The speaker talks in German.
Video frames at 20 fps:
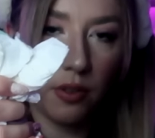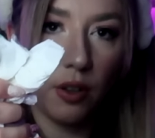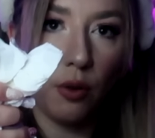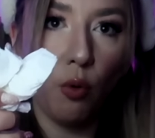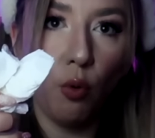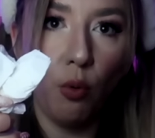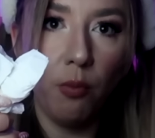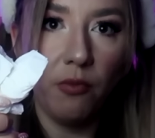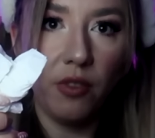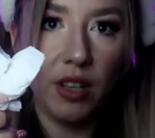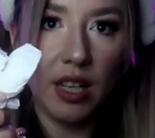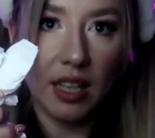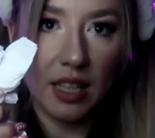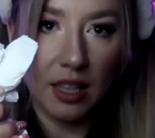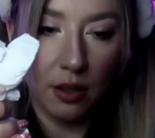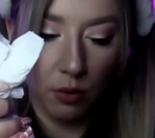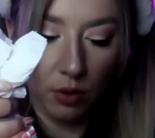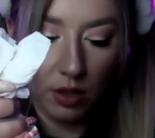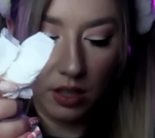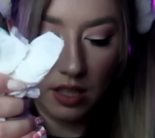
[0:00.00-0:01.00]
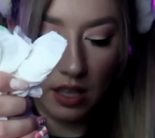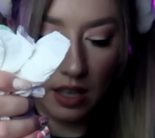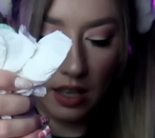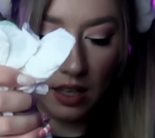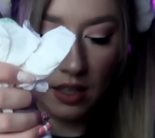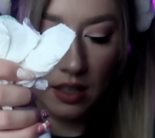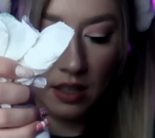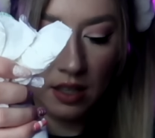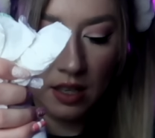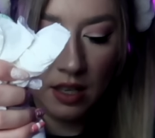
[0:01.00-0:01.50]
von oben wieder hier
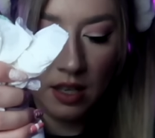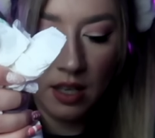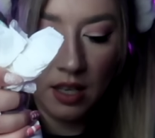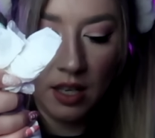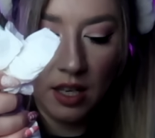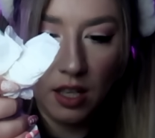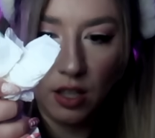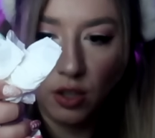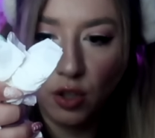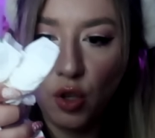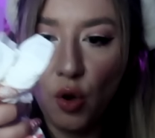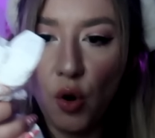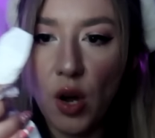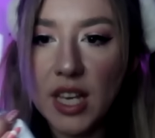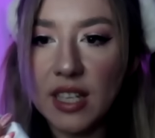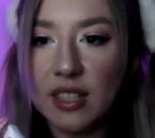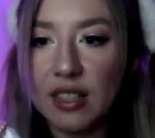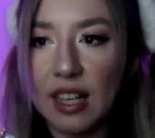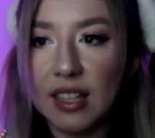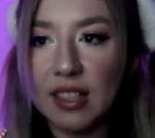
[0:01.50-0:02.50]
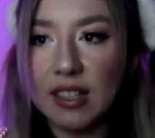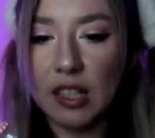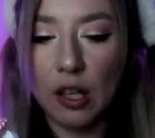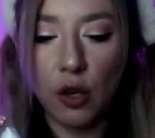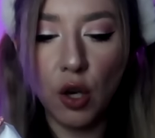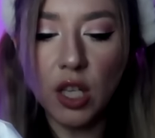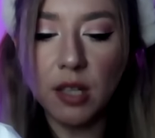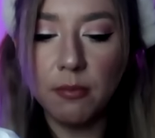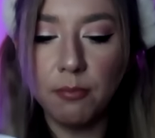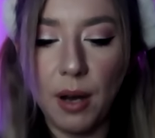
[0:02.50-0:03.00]
runter. Durch das
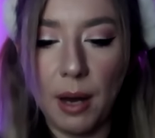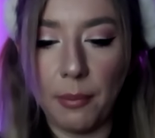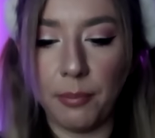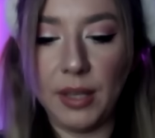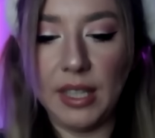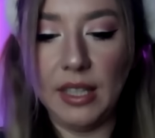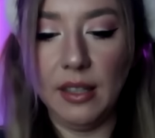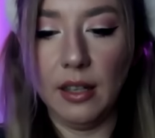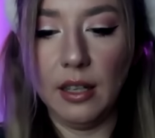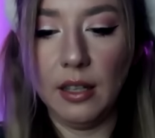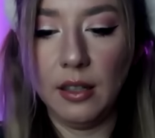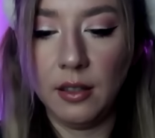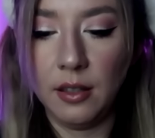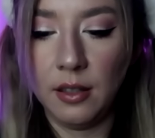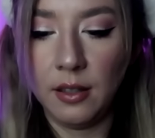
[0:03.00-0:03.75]
Küchenpapier.